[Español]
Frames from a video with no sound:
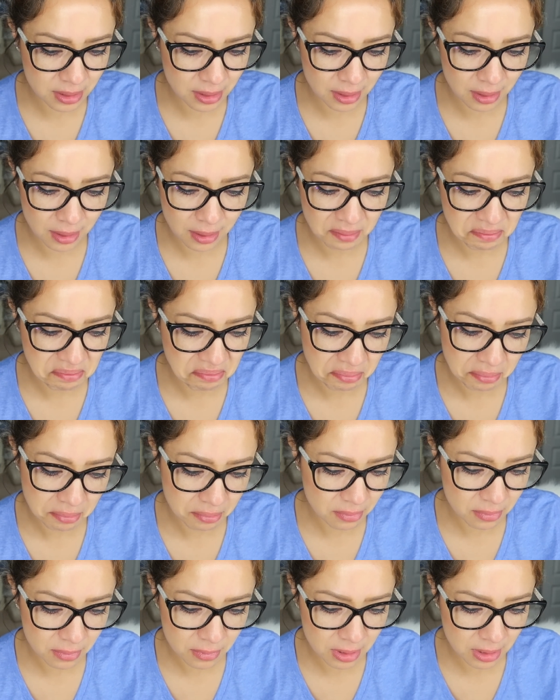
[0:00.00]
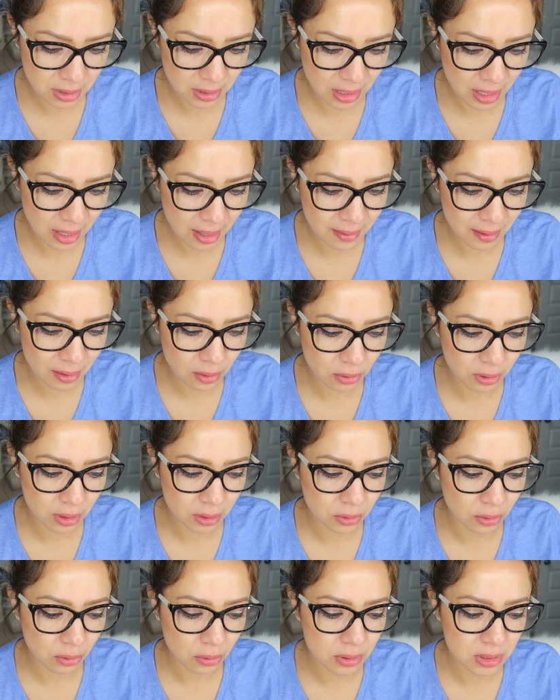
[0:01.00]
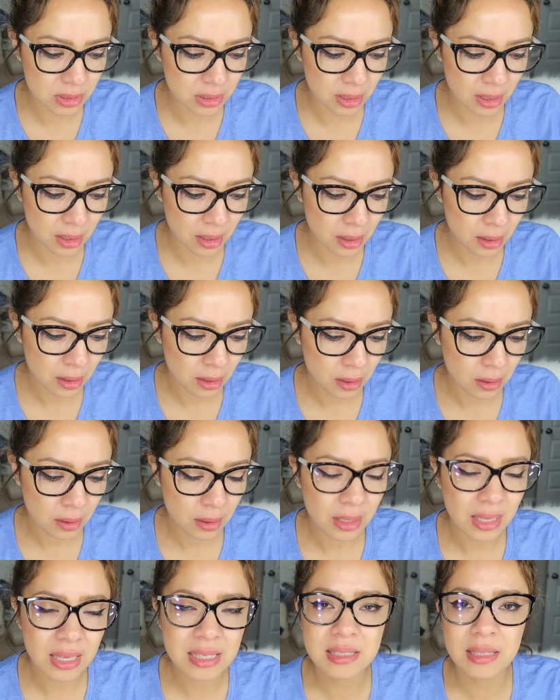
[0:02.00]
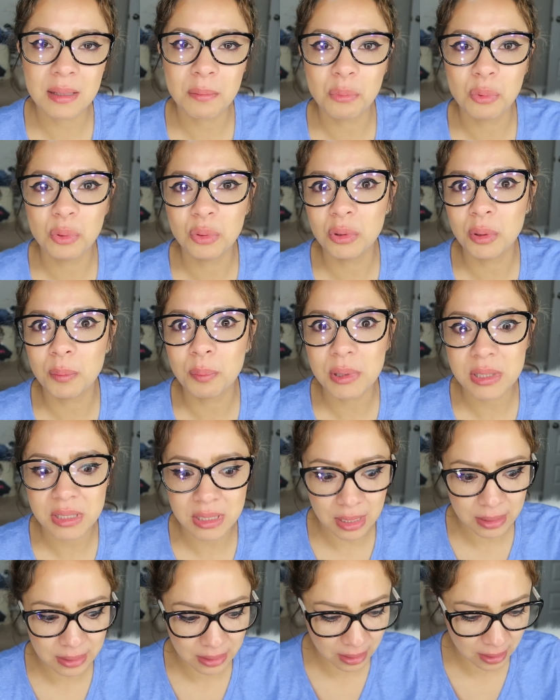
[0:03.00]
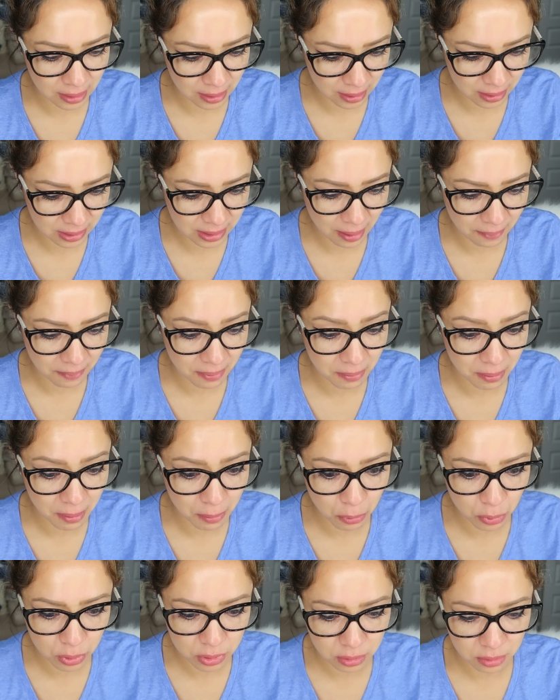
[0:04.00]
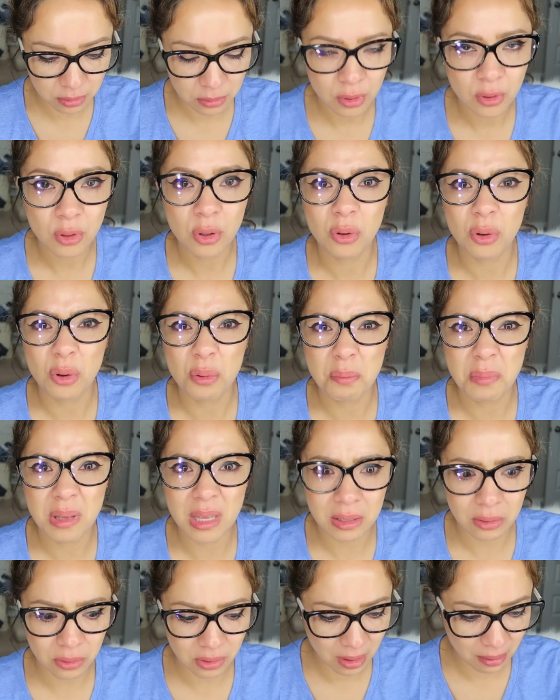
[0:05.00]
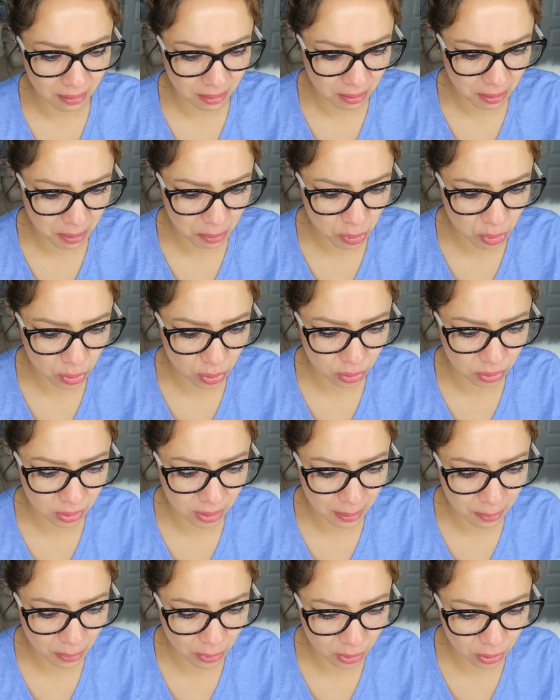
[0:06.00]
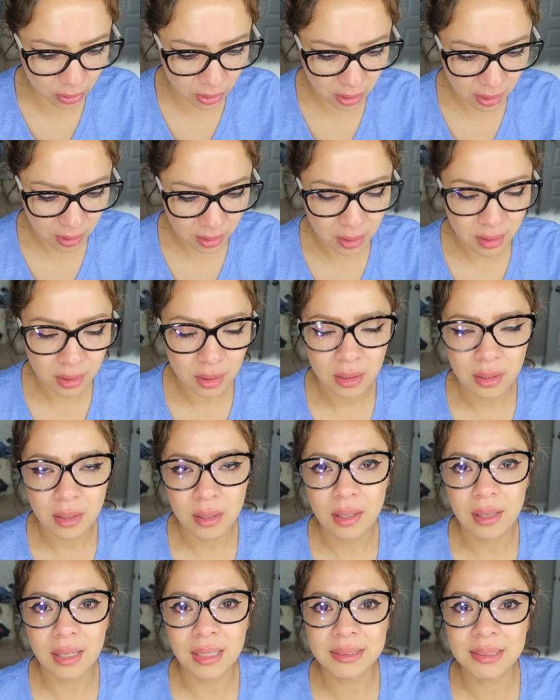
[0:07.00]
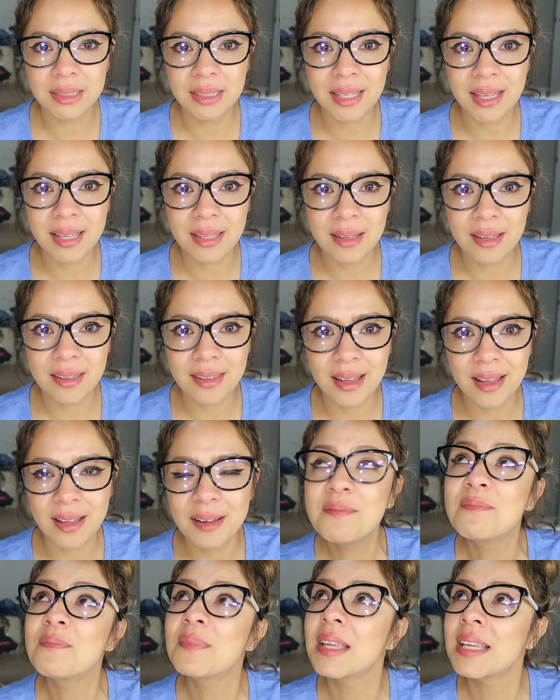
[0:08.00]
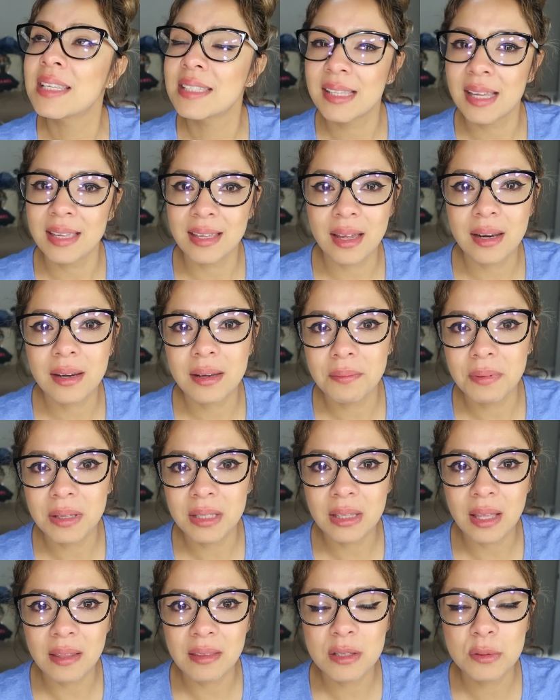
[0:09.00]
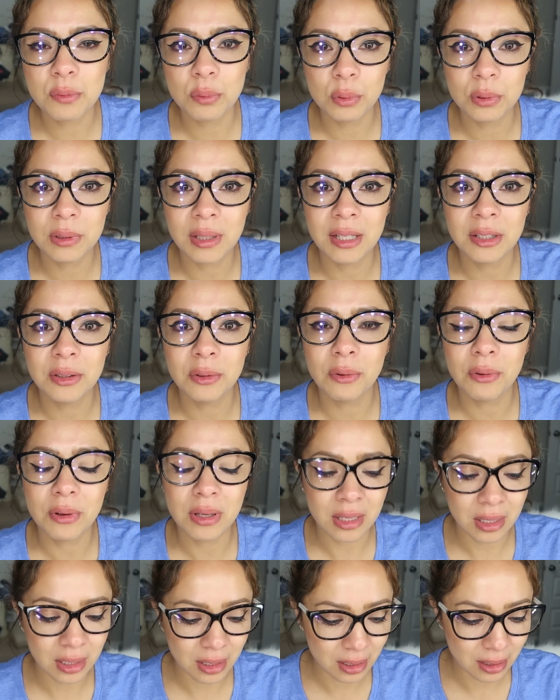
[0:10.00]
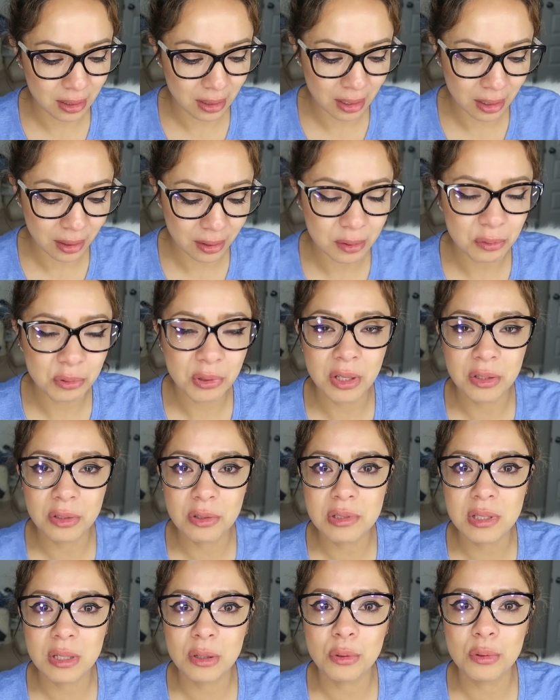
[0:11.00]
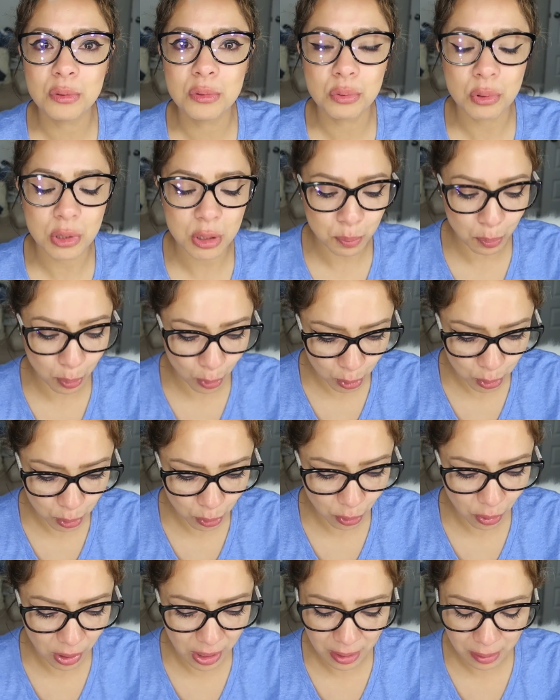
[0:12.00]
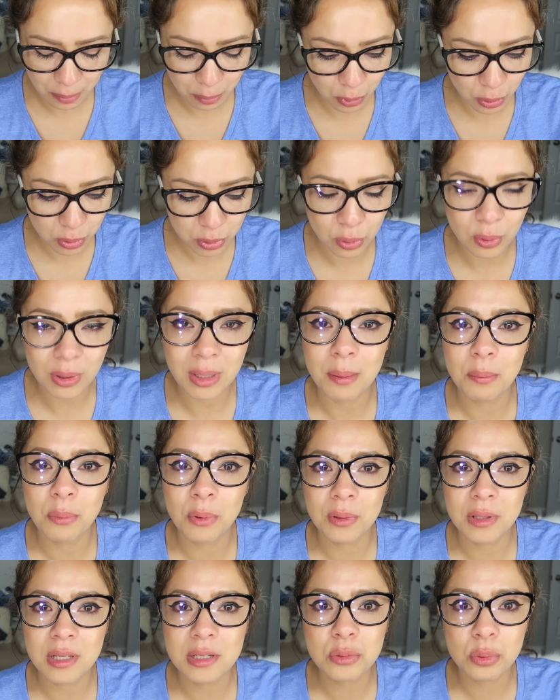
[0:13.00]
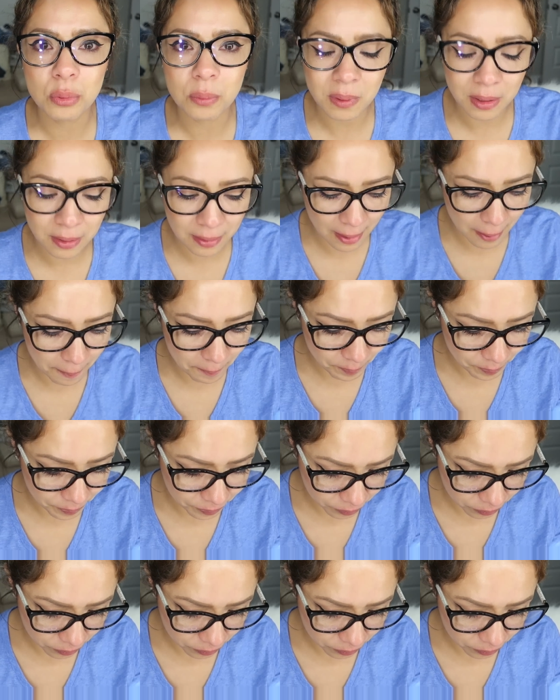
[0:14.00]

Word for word: sin, sin nada de lo que todo este, este mundo pues ya tiene. Ya vivimos con miedo, ya vivimos con temor. Así que ella ya está allá arribita disfrutando y, reuniéndose con su esposo hermoso, el amor de su vida.